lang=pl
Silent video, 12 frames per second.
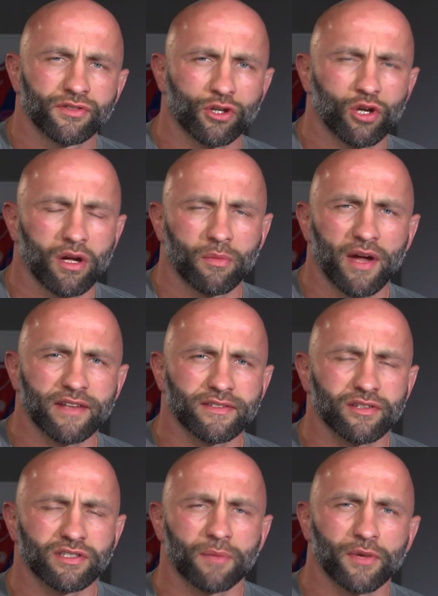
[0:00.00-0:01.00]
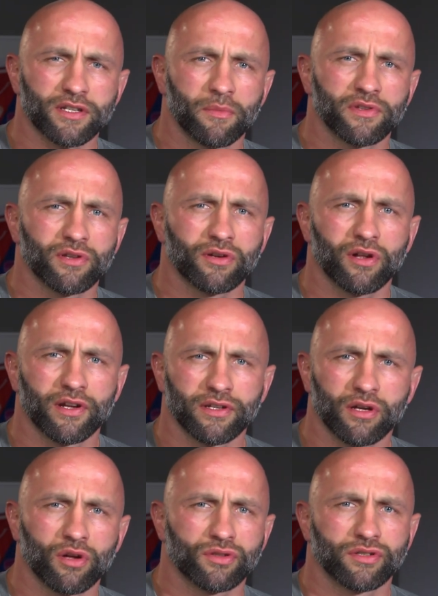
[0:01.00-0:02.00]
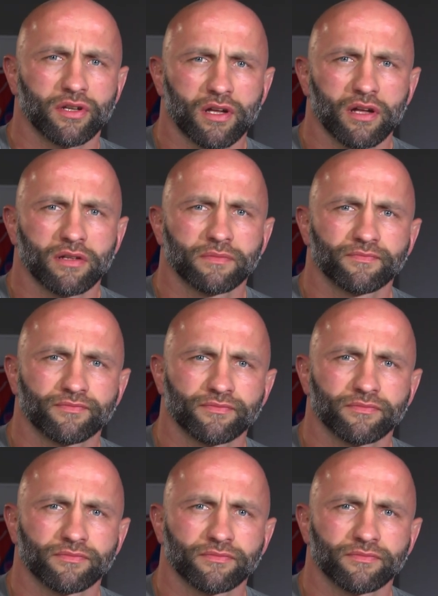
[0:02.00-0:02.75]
Dziękuję bardzo, zapraszamy do kolejnego odcinka.